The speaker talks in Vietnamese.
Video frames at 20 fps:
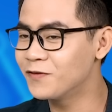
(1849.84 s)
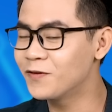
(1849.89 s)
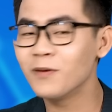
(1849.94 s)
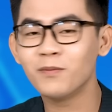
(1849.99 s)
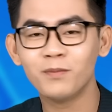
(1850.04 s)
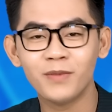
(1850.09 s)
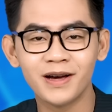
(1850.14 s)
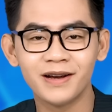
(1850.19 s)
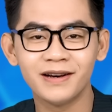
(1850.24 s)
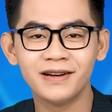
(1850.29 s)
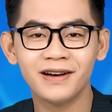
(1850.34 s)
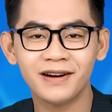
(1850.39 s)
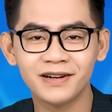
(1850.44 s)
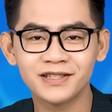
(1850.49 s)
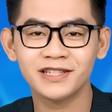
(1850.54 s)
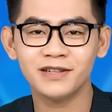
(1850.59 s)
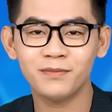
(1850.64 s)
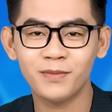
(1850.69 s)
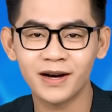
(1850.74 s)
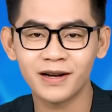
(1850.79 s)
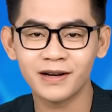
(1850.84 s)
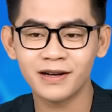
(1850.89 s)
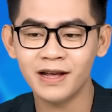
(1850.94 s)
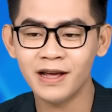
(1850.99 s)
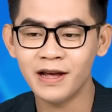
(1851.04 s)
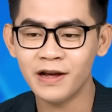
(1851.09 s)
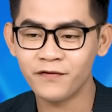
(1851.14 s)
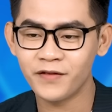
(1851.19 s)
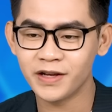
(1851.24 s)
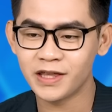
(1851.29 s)
phòng bệnh hơn chữa bệnh.
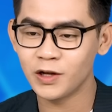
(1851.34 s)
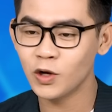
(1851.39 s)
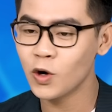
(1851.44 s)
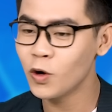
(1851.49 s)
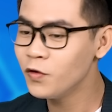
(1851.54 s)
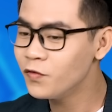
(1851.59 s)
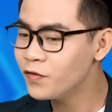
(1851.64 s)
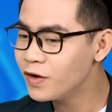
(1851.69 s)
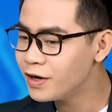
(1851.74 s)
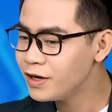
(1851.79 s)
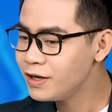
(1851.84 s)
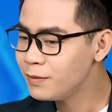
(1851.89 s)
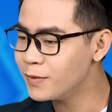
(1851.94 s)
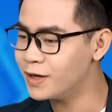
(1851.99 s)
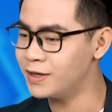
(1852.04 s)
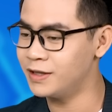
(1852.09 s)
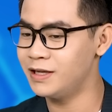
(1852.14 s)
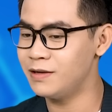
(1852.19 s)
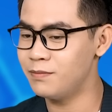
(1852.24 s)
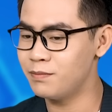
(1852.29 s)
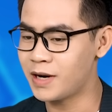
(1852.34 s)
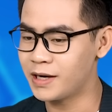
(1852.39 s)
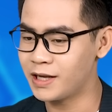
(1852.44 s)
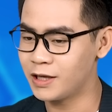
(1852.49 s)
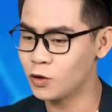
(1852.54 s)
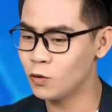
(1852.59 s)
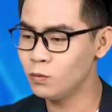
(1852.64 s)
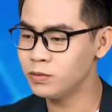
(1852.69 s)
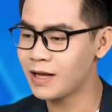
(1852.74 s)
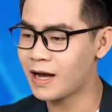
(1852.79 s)
Vậy thì đối với bệnh tim mạch thì
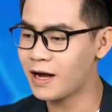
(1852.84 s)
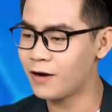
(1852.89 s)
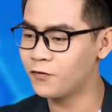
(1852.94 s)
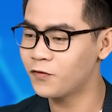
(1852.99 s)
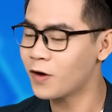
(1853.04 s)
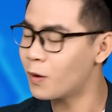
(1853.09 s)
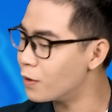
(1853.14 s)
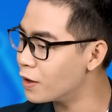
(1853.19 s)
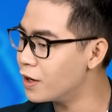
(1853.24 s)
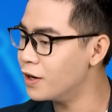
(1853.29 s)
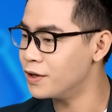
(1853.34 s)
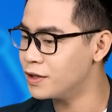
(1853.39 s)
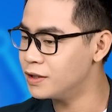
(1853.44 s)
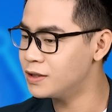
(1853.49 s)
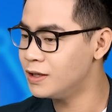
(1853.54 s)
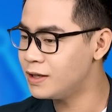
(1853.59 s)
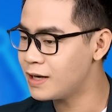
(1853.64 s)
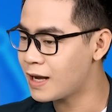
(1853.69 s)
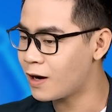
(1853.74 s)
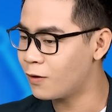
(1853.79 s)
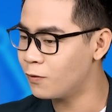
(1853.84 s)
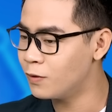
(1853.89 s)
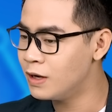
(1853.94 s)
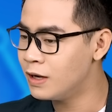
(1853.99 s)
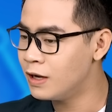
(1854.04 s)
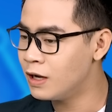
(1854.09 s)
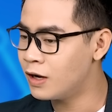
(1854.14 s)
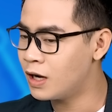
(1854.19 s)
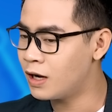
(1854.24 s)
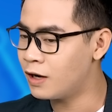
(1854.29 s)
chúng ta phòng ngừa như thế nào?
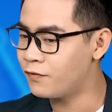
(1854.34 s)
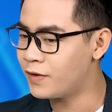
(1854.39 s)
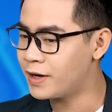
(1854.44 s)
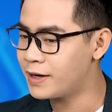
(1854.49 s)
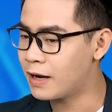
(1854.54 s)
Và